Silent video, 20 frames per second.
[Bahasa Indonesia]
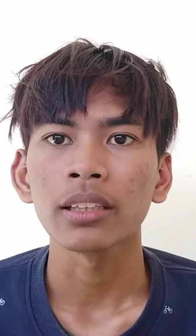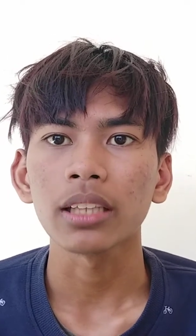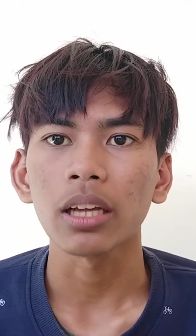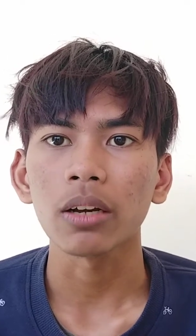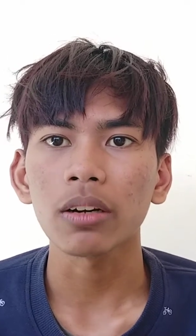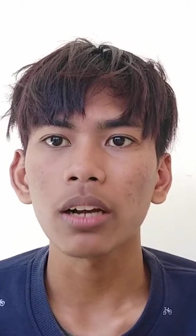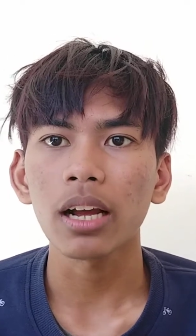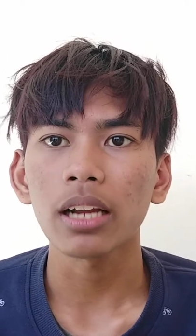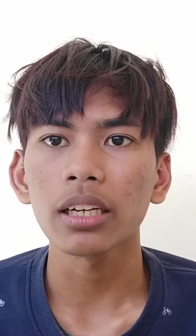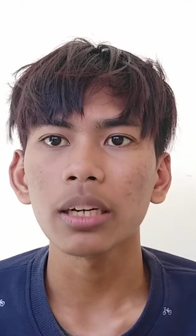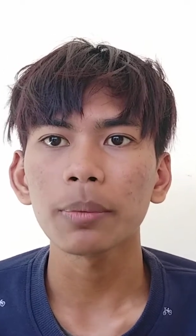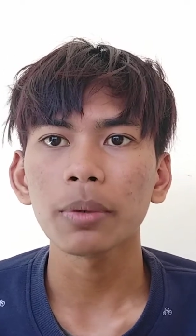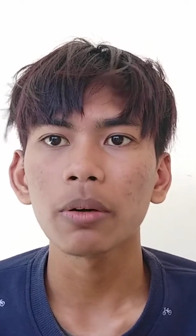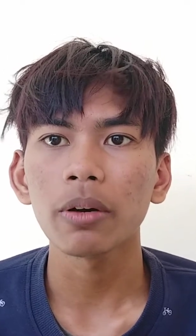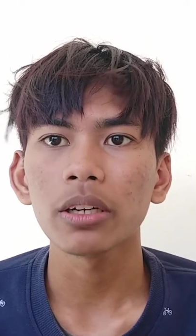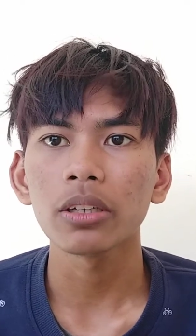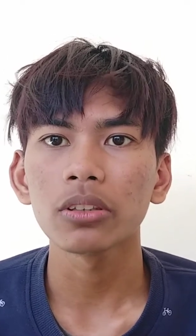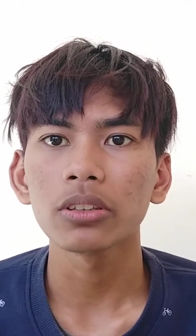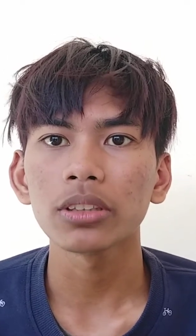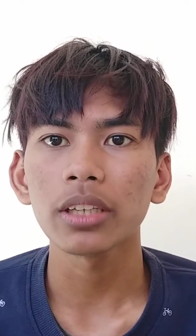Tahukah Anda
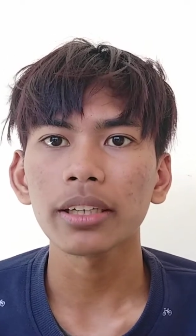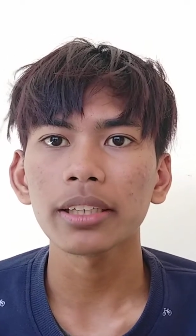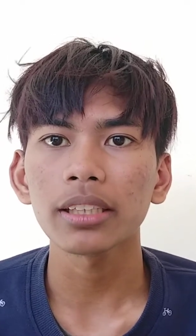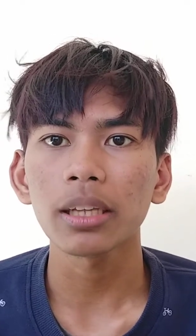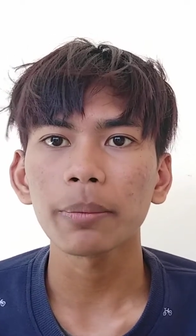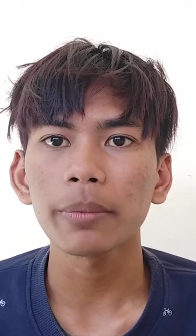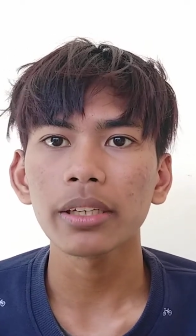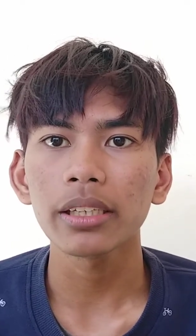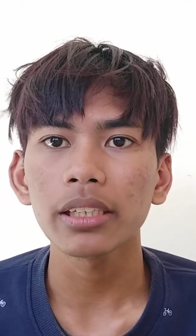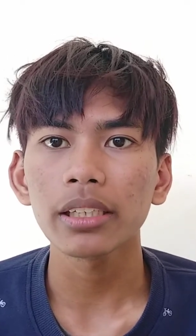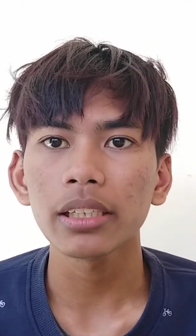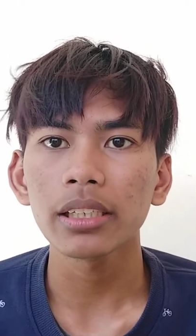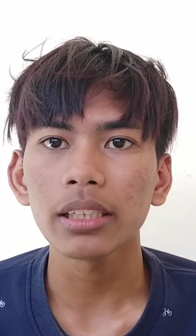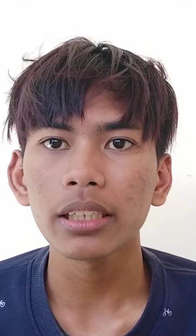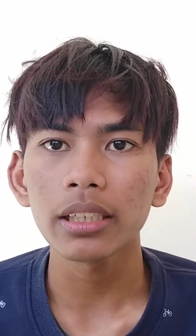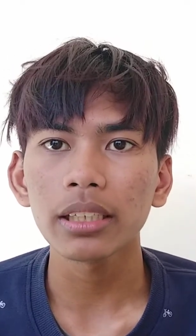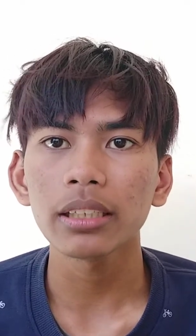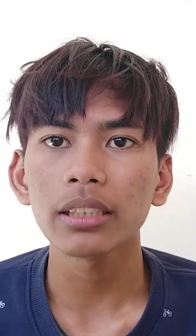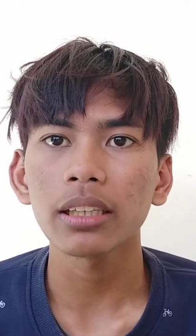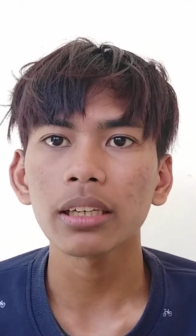bahwa Indonesia kitab
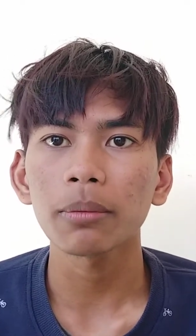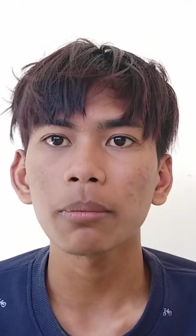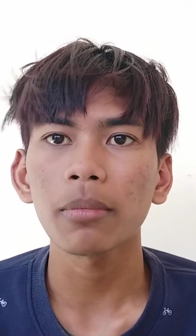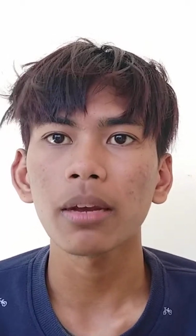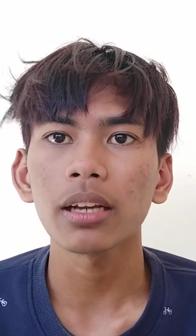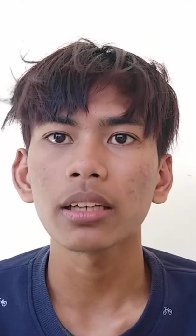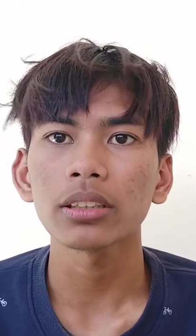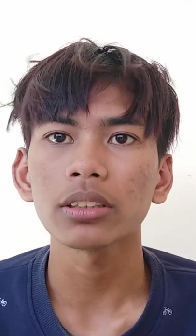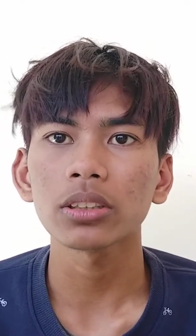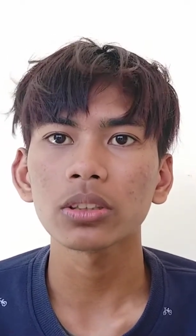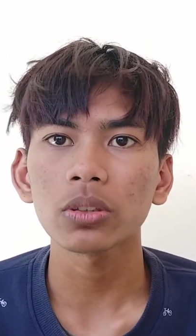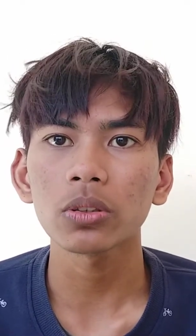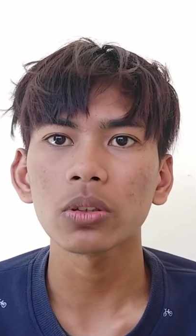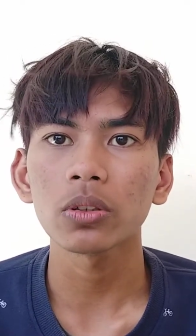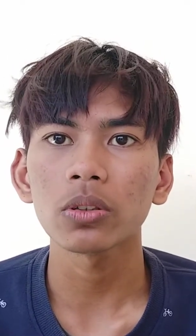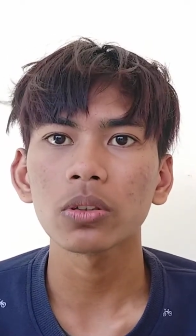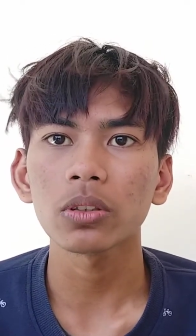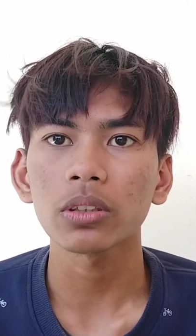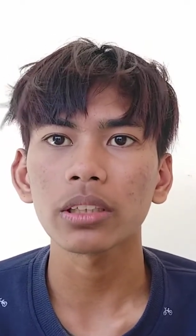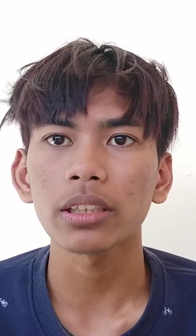ini termasuk
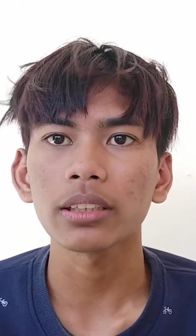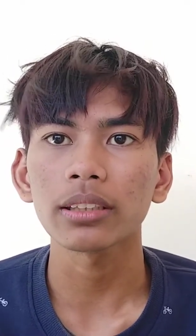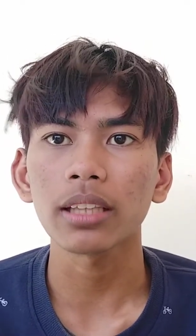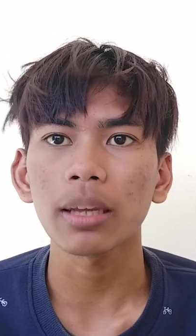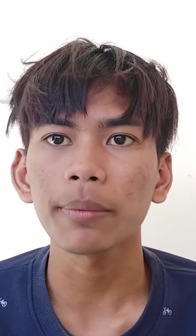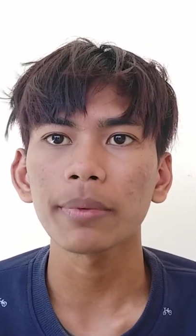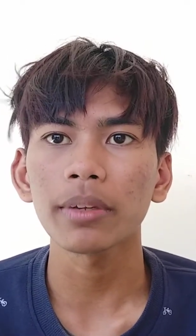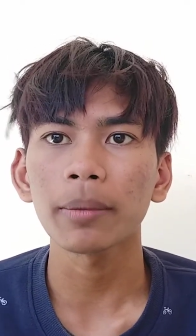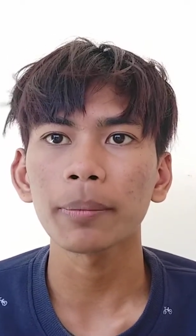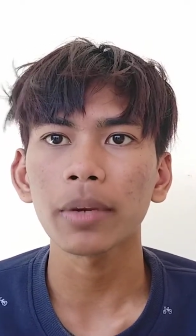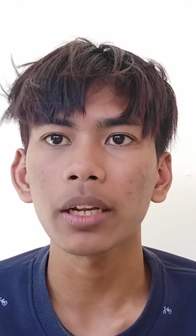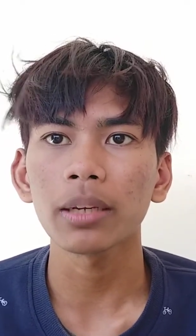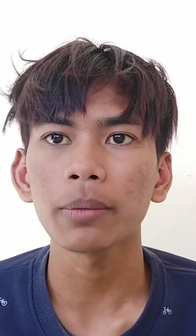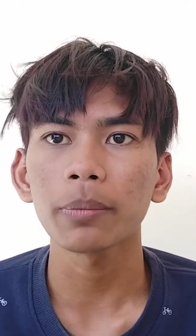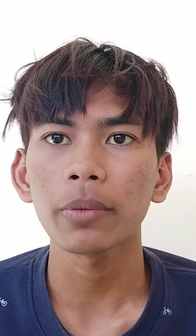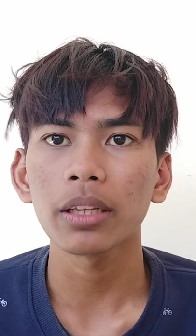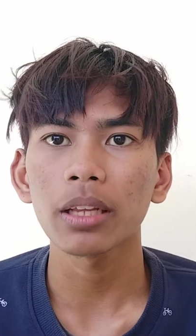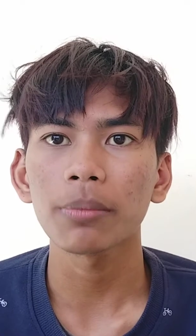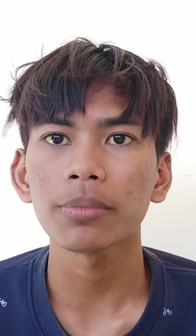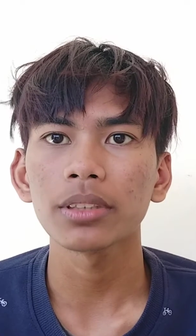kitab yang paling
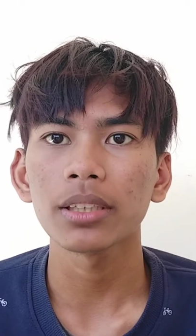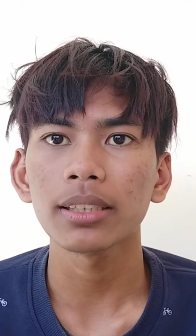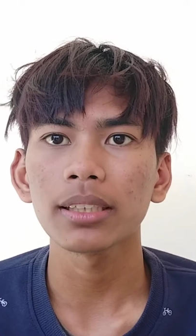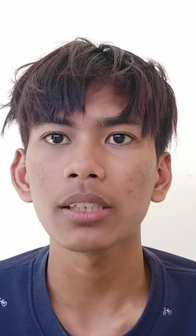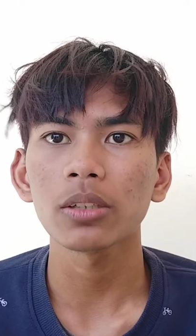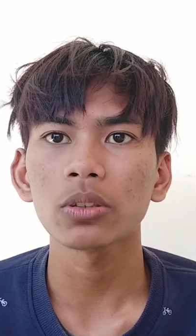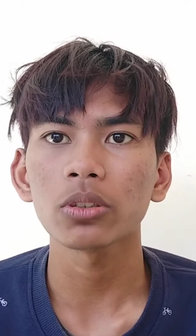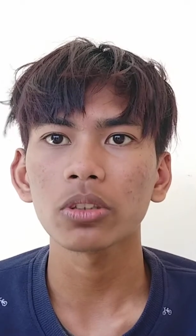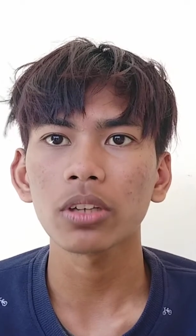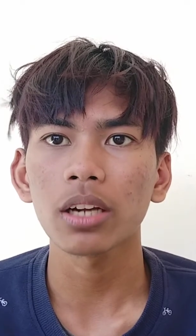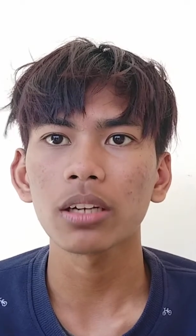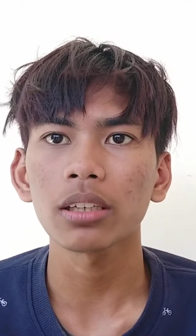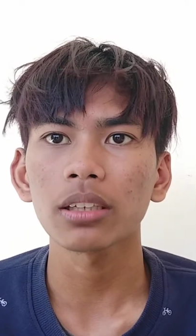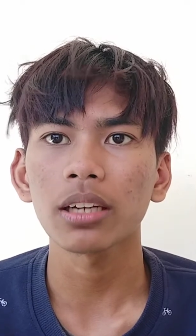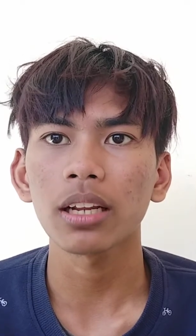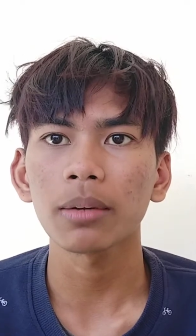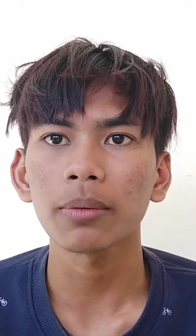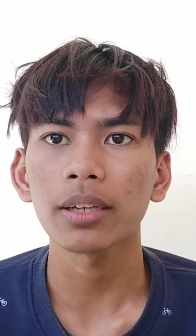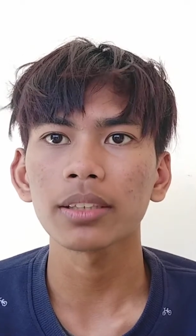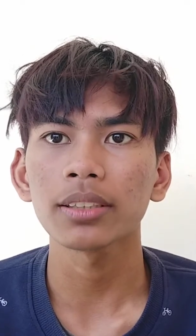banyak menjadi rujukan
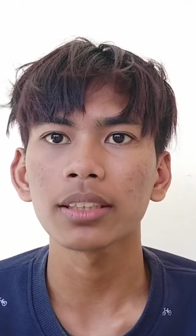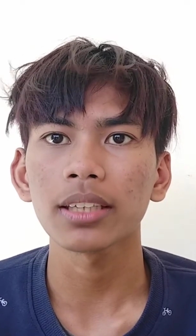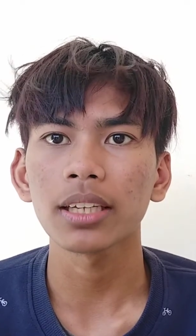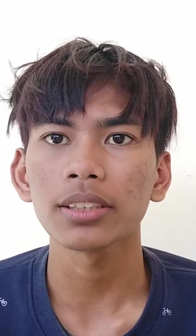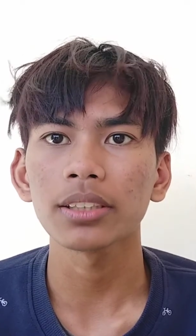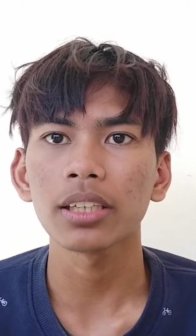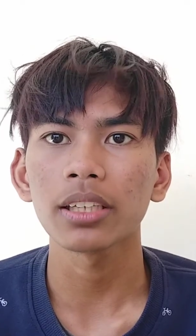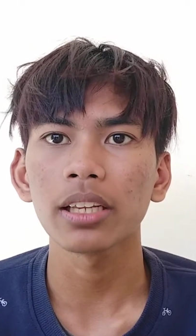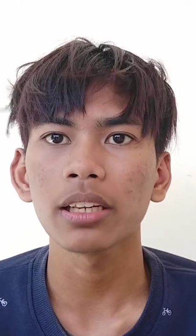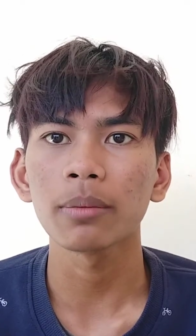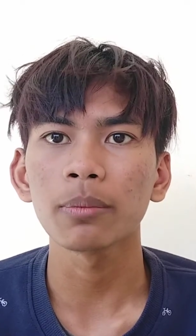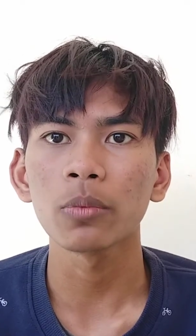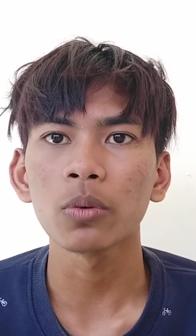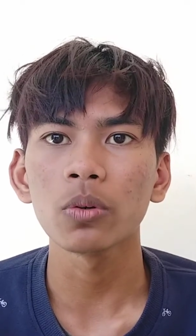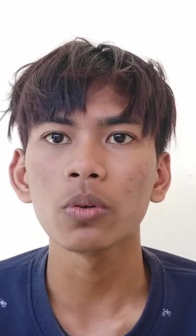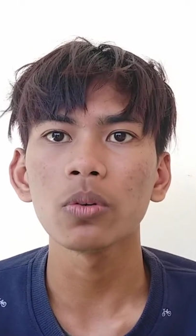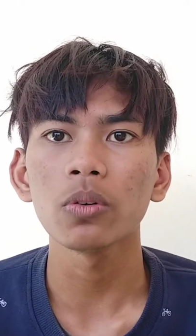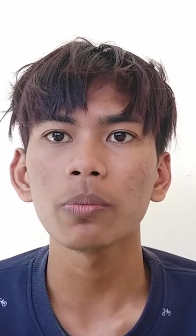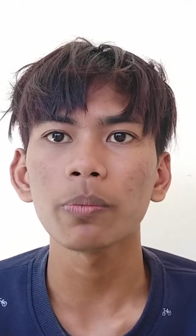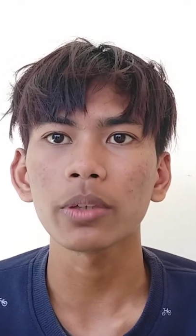dalam kajian-kajian
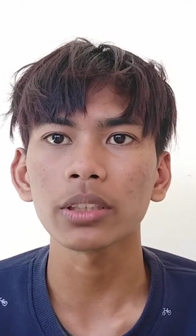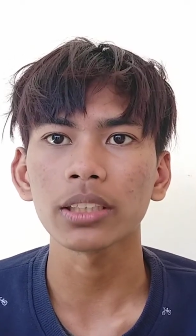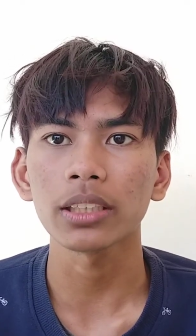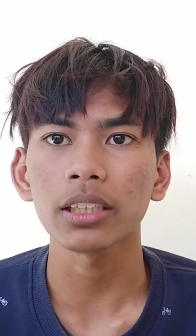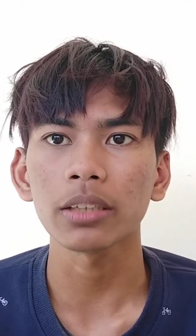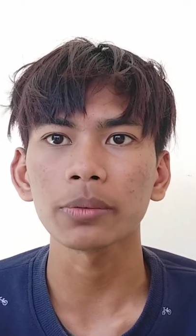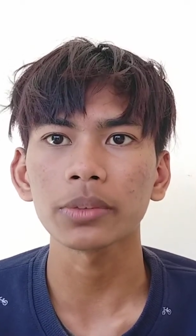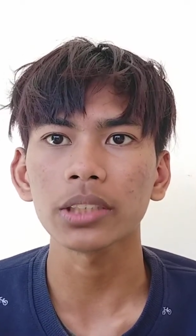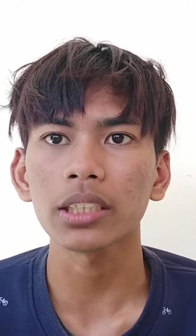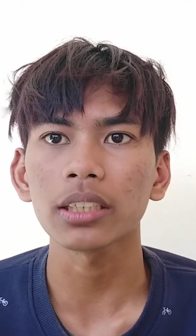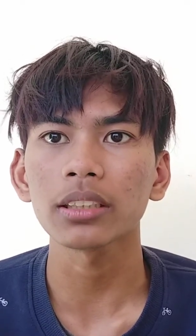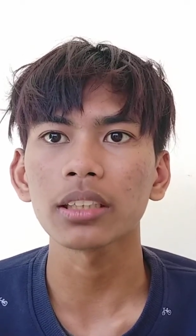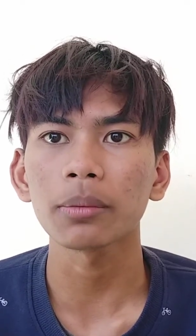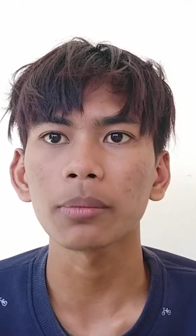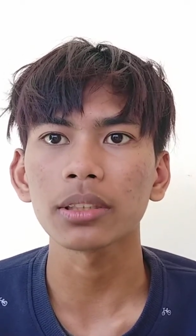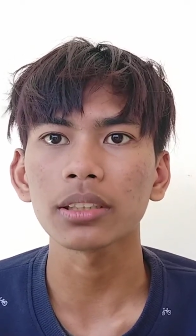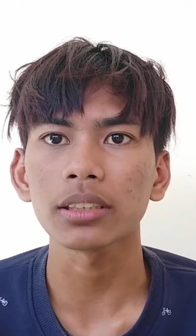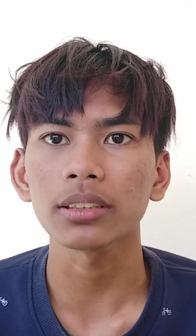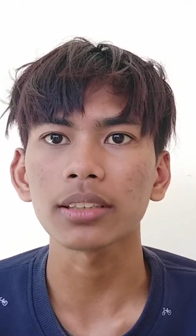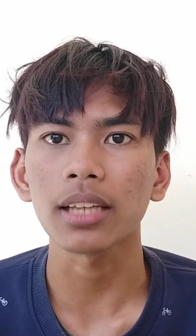ilmu, kesehatan kesehatan dan
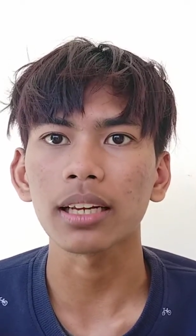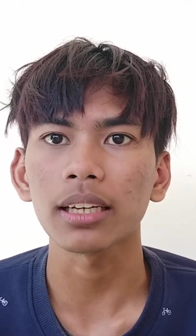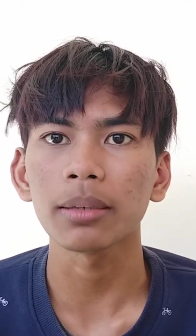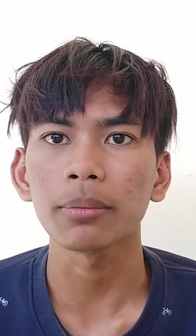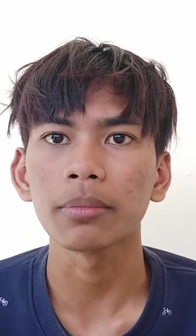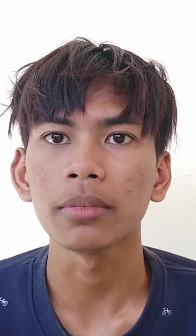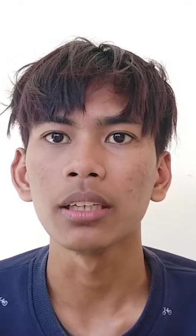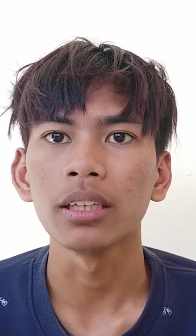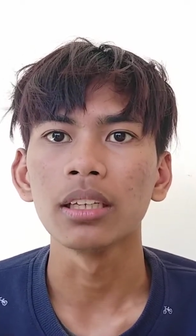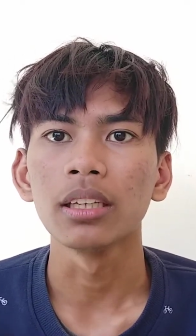majelis taklim.